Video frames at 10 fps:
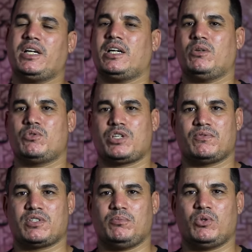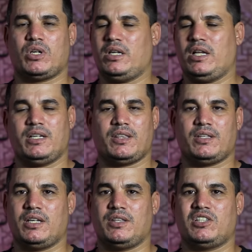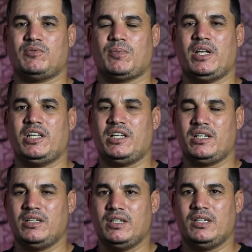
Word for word: نقرا واش كاين في السبوره لا انا ضد هذه تماما انا